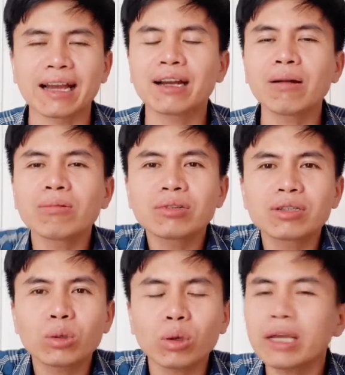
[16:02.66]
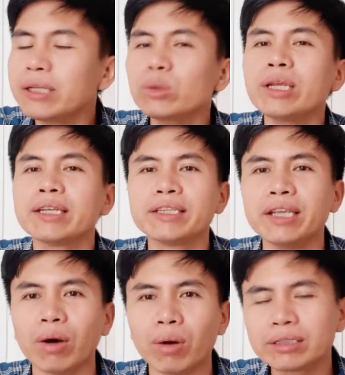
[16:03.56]
không có thấy xuất hiện
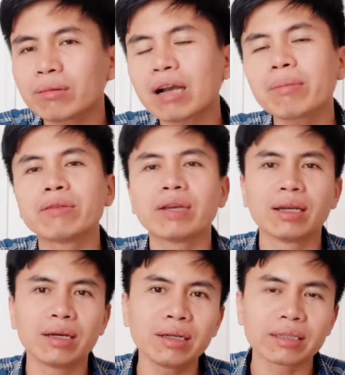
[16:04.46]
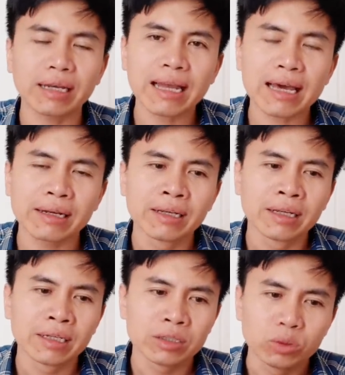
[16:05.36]
nhiều ở trong các bệnh viện lớn ở thái lan
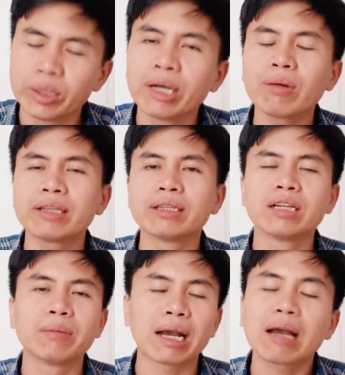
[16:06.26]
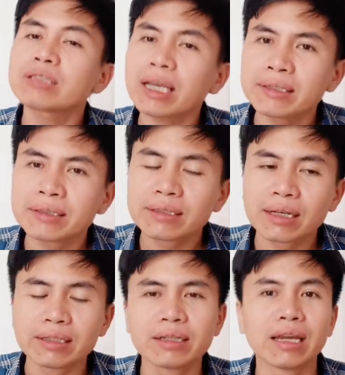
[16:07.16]
chủ yếu là những người mặc áo xanh
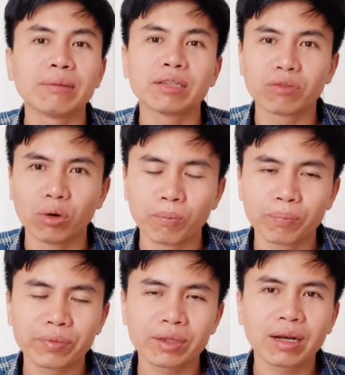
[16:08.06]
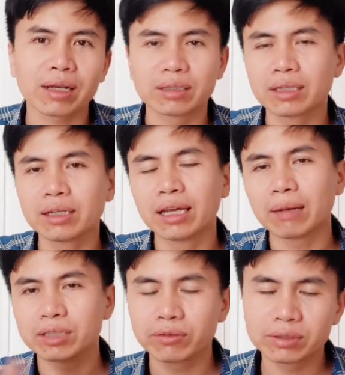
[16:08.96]
là những người làm dịch vụ tức là những người
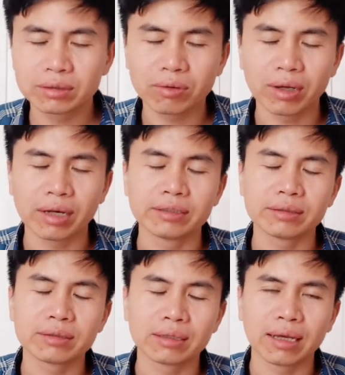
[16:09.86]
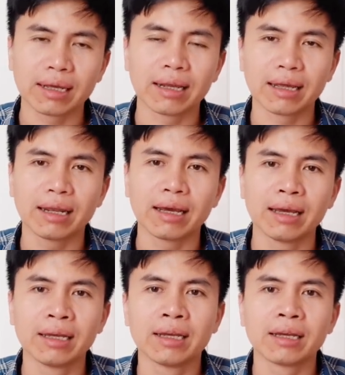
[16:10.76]
làm sales gọi là là là
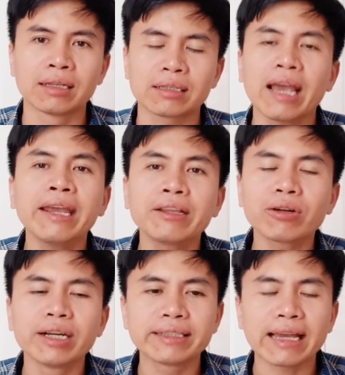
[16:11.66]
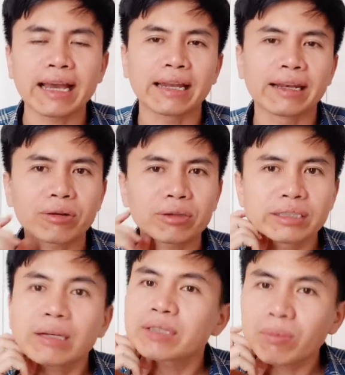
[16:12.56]
là thay cho người nhà để có thể
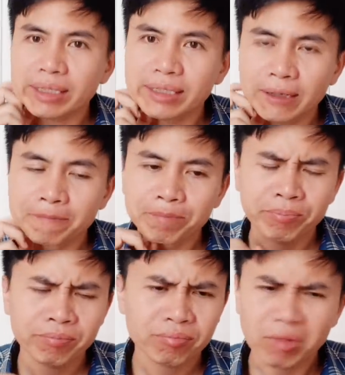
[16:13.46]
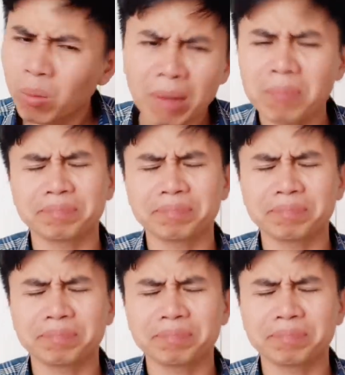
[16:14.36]
chăm sóc bệnh nhân đông lắm